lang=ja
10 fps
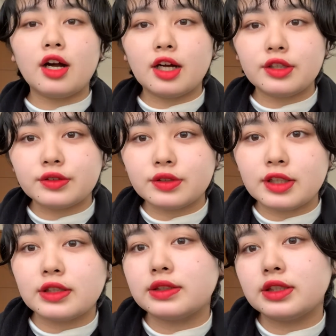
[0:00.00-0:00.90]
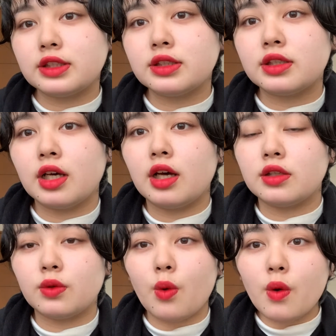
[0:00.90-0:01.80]
明るくなるし、あ
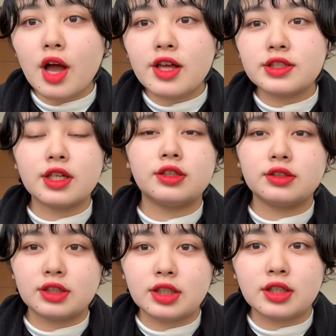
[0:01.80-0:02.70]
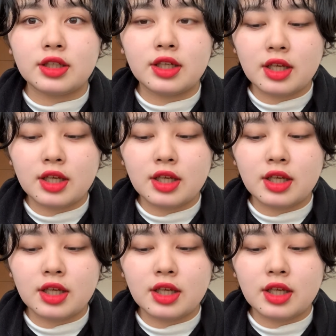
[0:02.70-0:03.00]
の、お母さんに、